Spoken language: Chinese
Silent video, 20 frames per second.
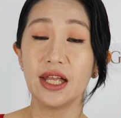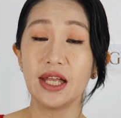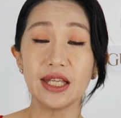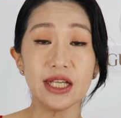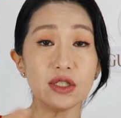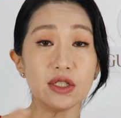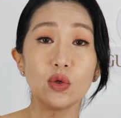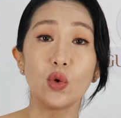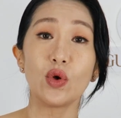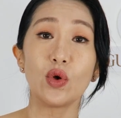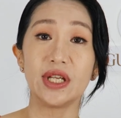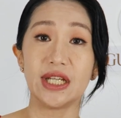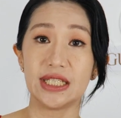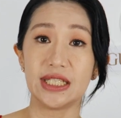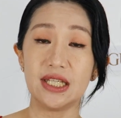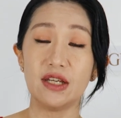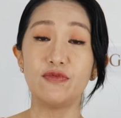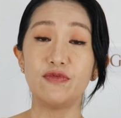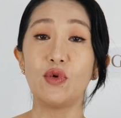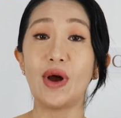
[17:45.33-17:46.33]
但是如果你
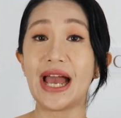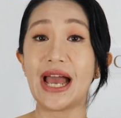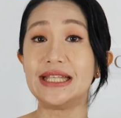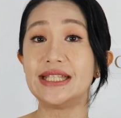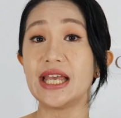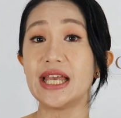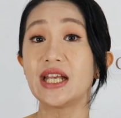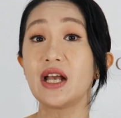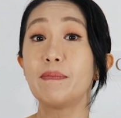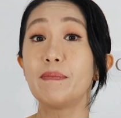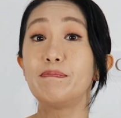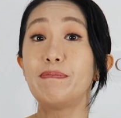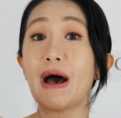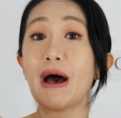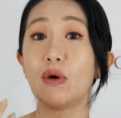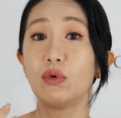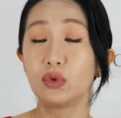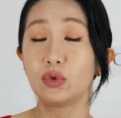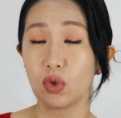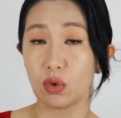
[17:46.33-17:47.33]
肌肤还在一个
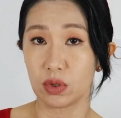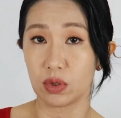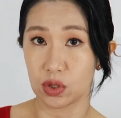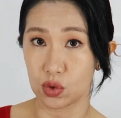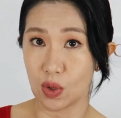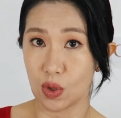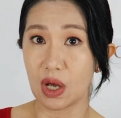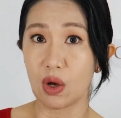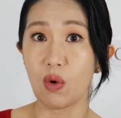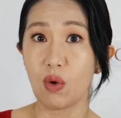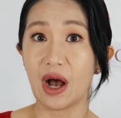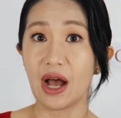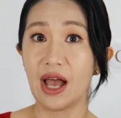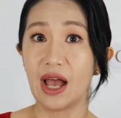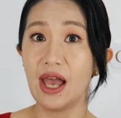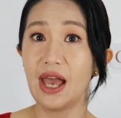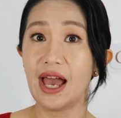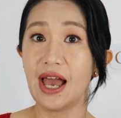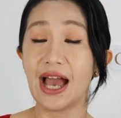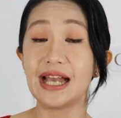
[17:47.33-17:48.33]
爆痘的状
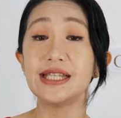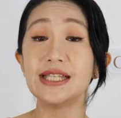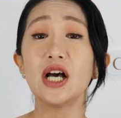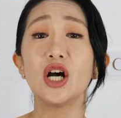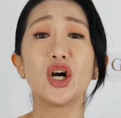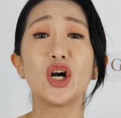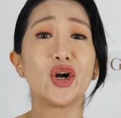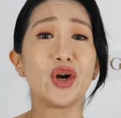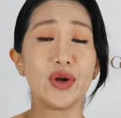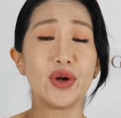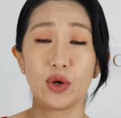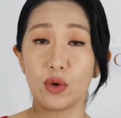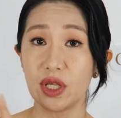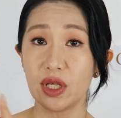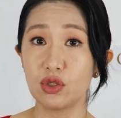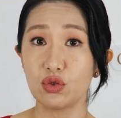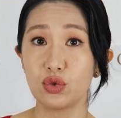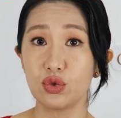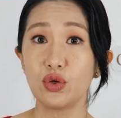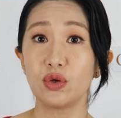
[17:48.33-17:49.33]
况，还在很容
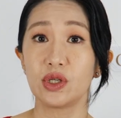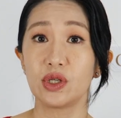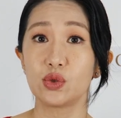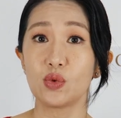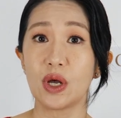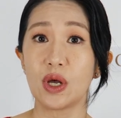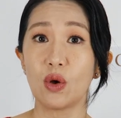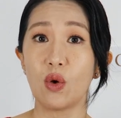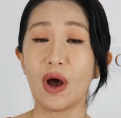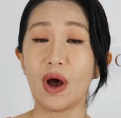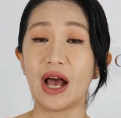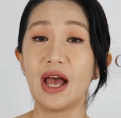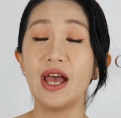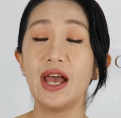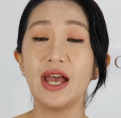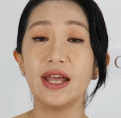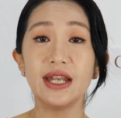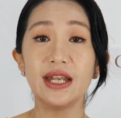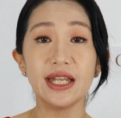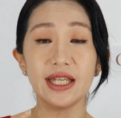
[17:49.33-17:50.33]
易出油的状况，
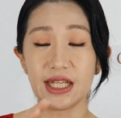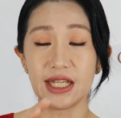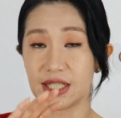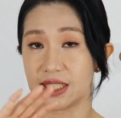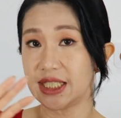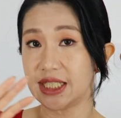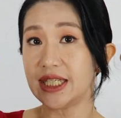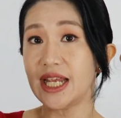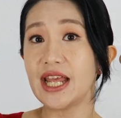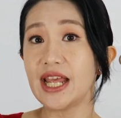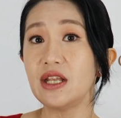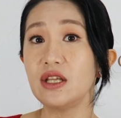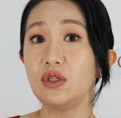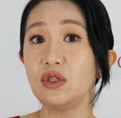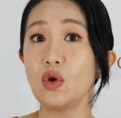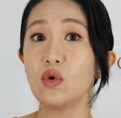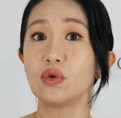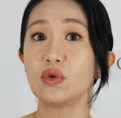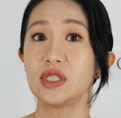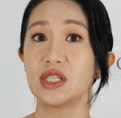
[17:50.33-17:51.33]
那你
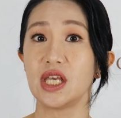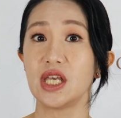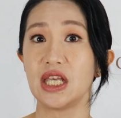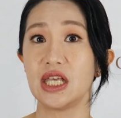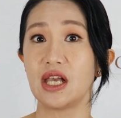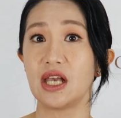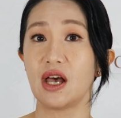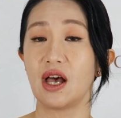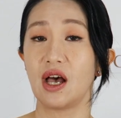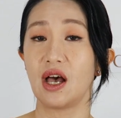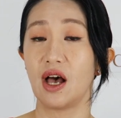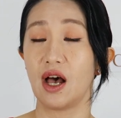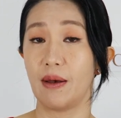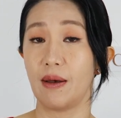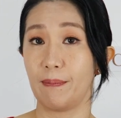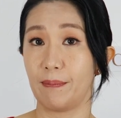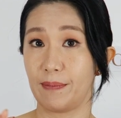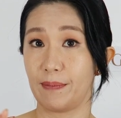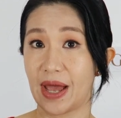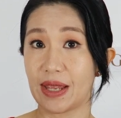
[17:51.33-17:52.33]
先用这一个
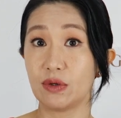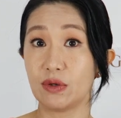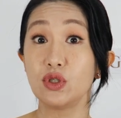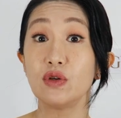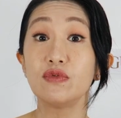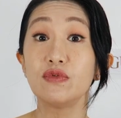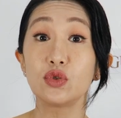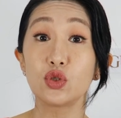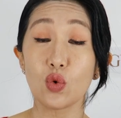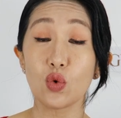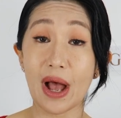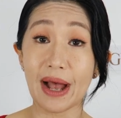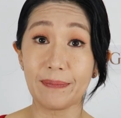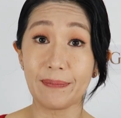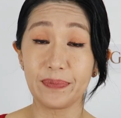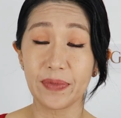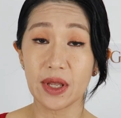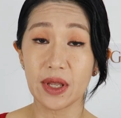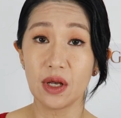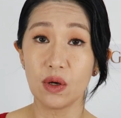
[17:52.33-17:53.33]
呃马油修复
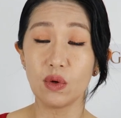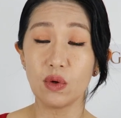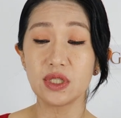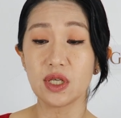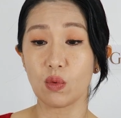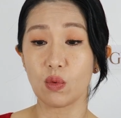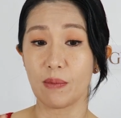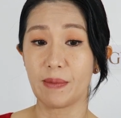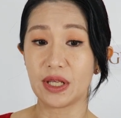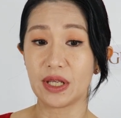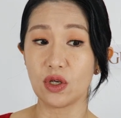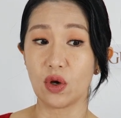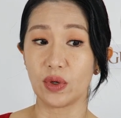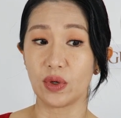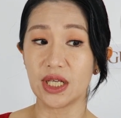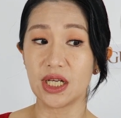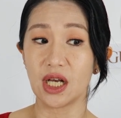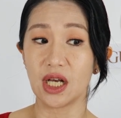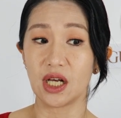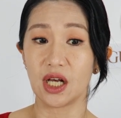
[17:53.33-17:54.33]
霜，或者我们有
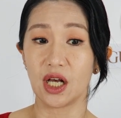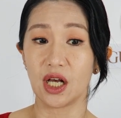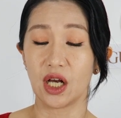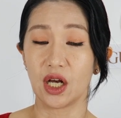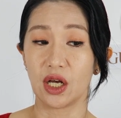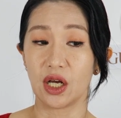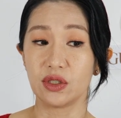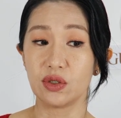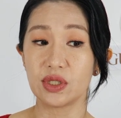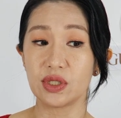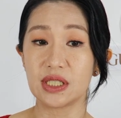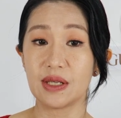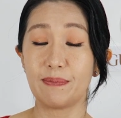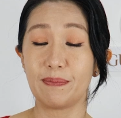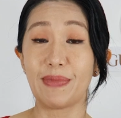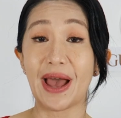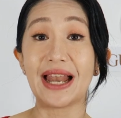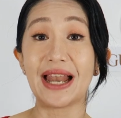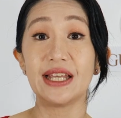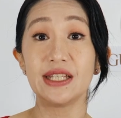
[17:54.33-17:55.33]
一个呃就
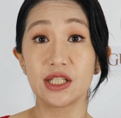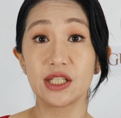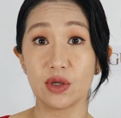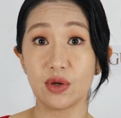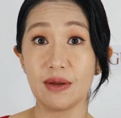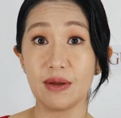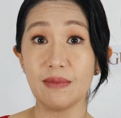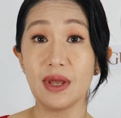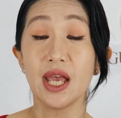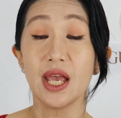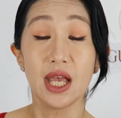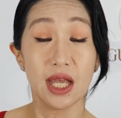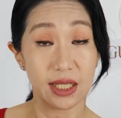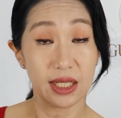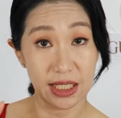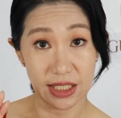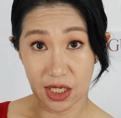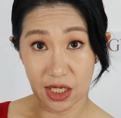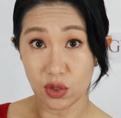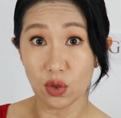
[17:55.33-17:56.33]
是 balance cream，
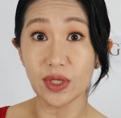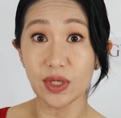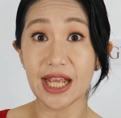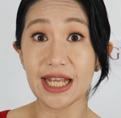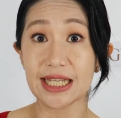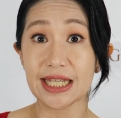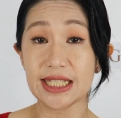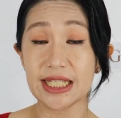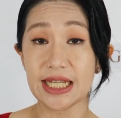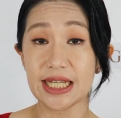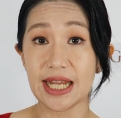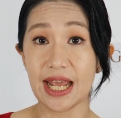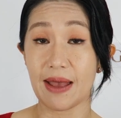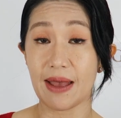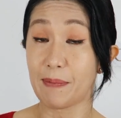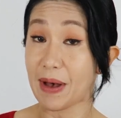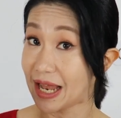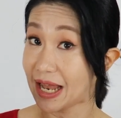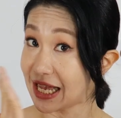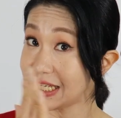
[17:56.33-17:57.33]
你先用那个系
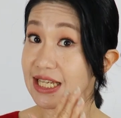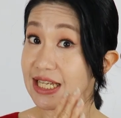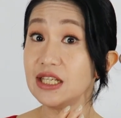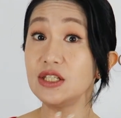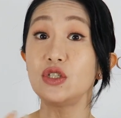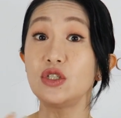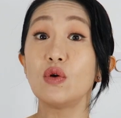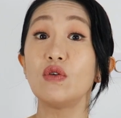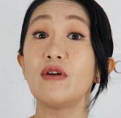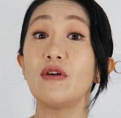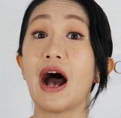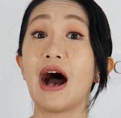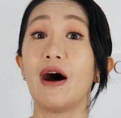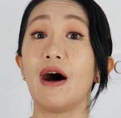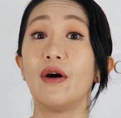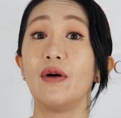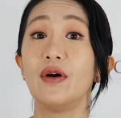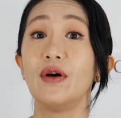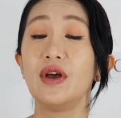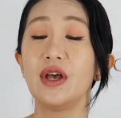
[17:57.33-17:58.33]
列把它先修
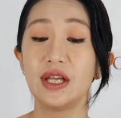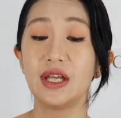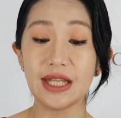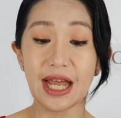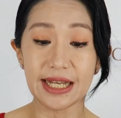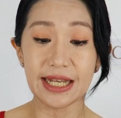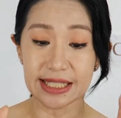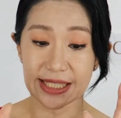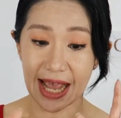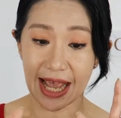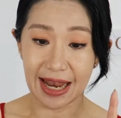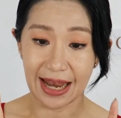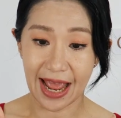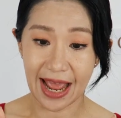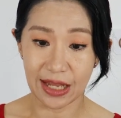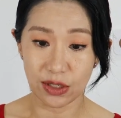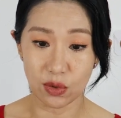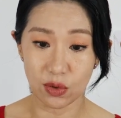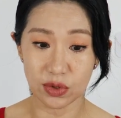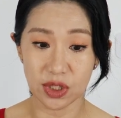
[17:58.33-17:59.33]
好，那你才
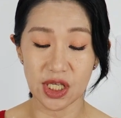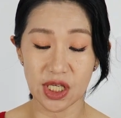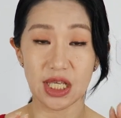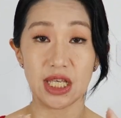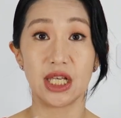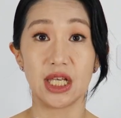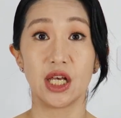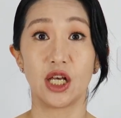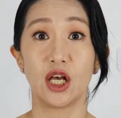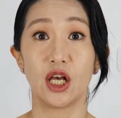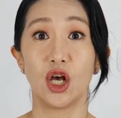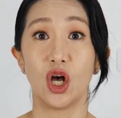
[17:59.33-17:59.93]
来用这一个